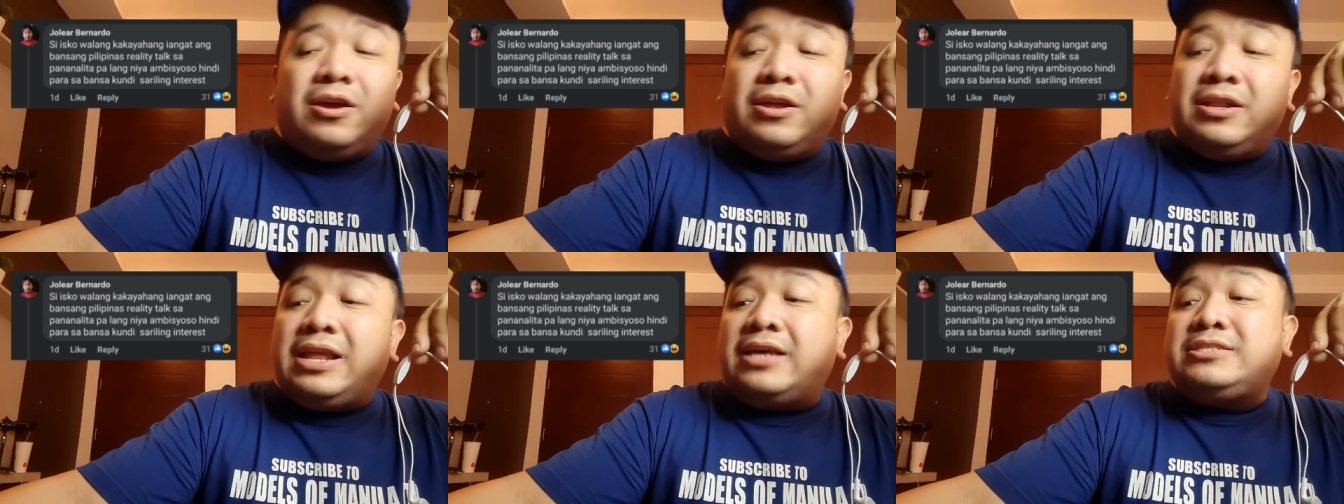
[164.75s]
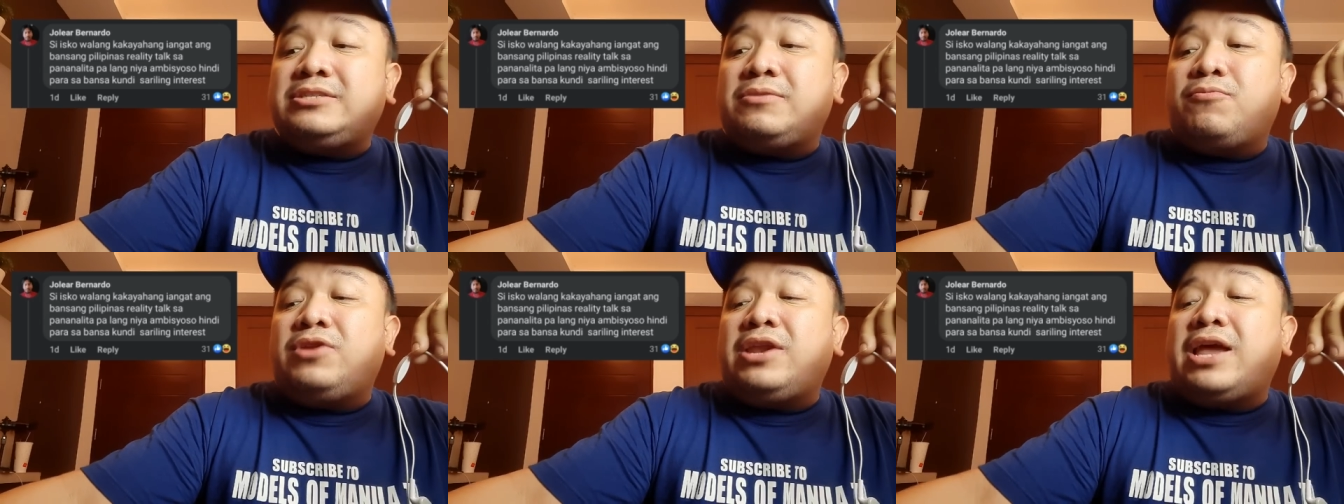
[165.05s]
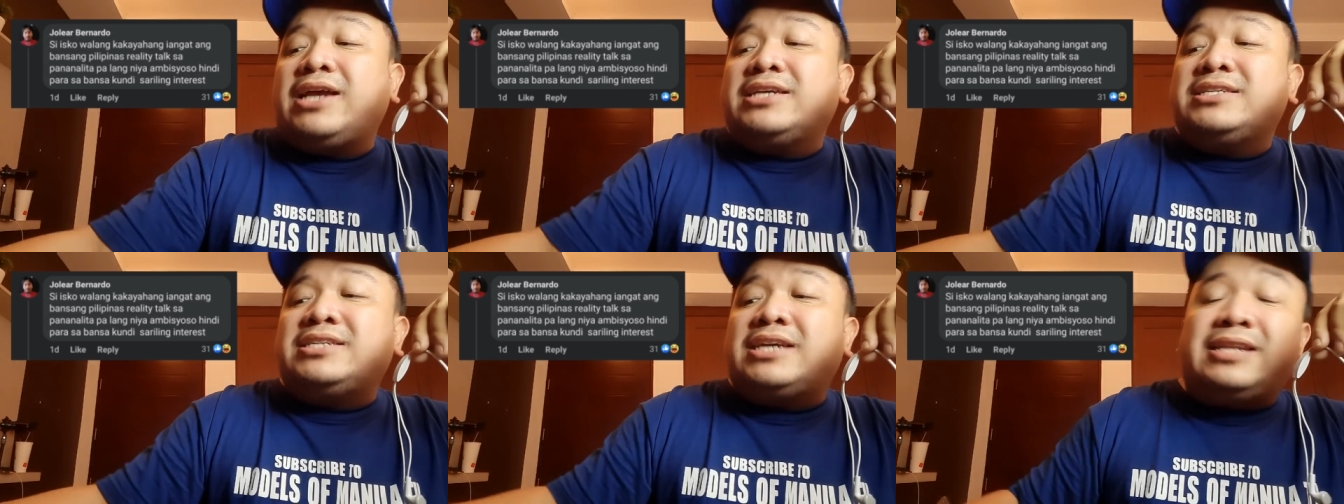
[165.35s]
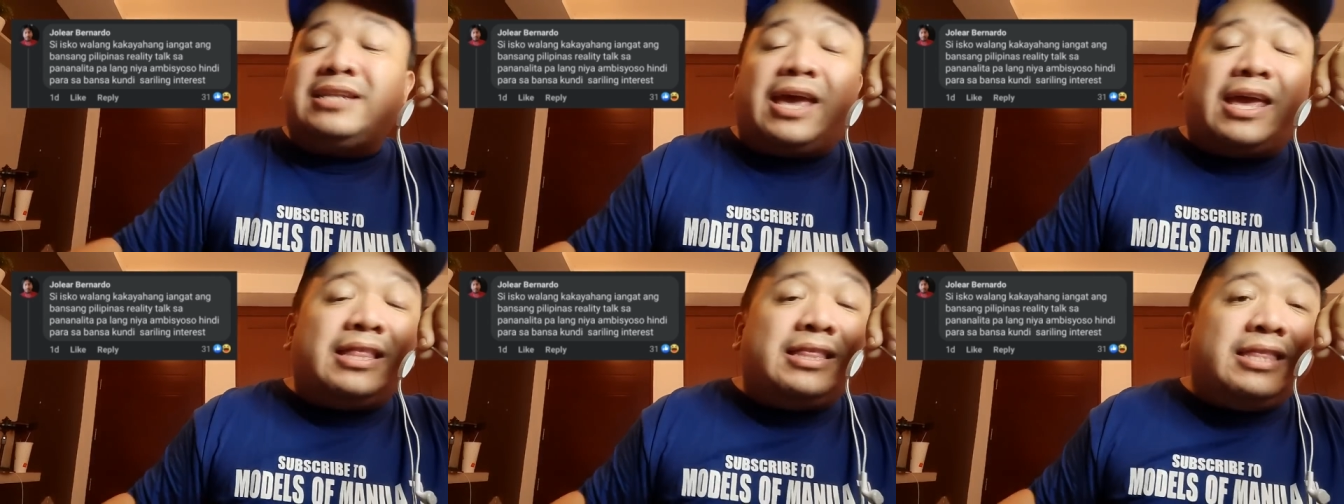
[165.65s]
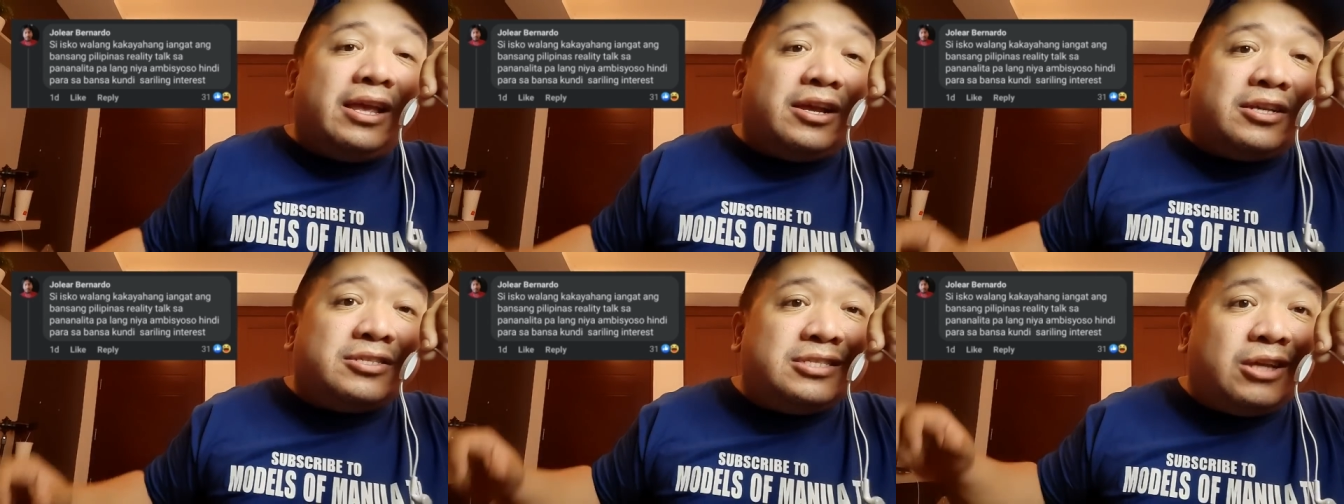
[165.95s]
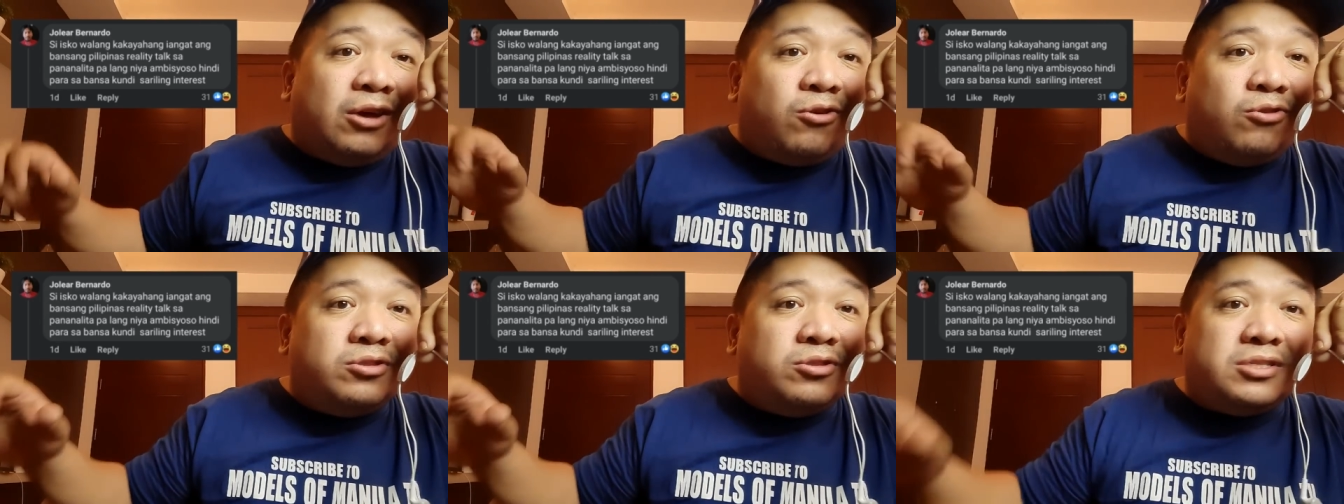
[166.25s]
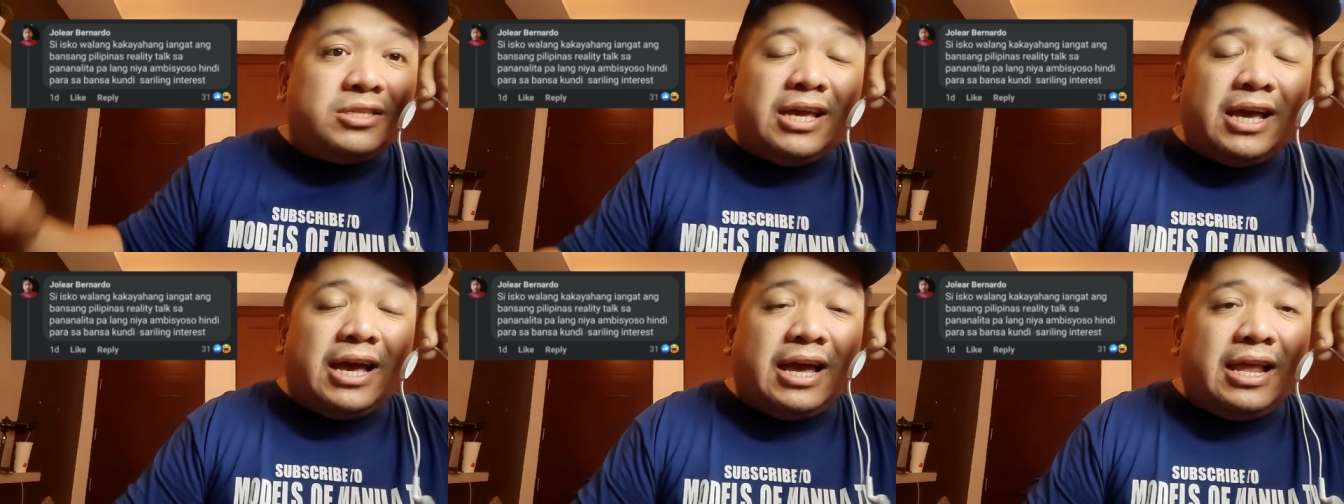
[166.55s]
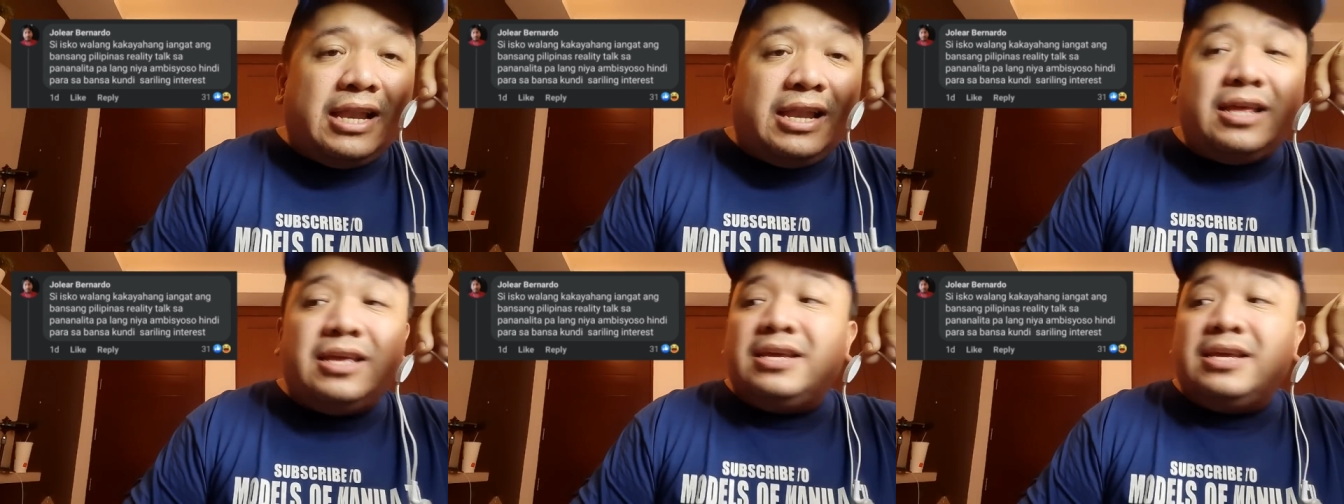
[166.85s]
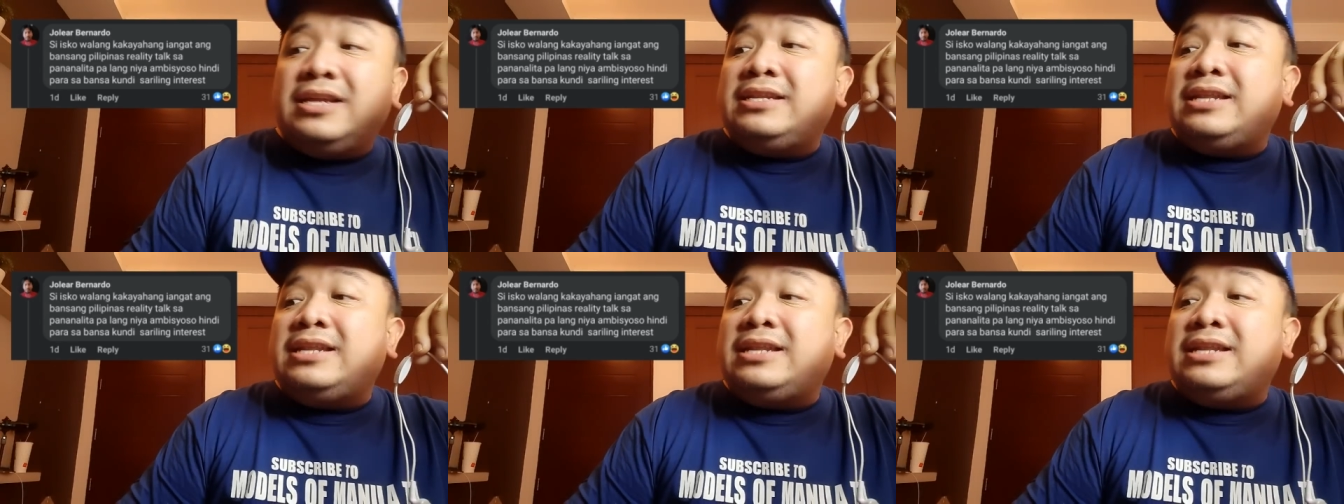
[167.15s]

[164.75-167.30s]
nagsimula siya 9 years na konsehal,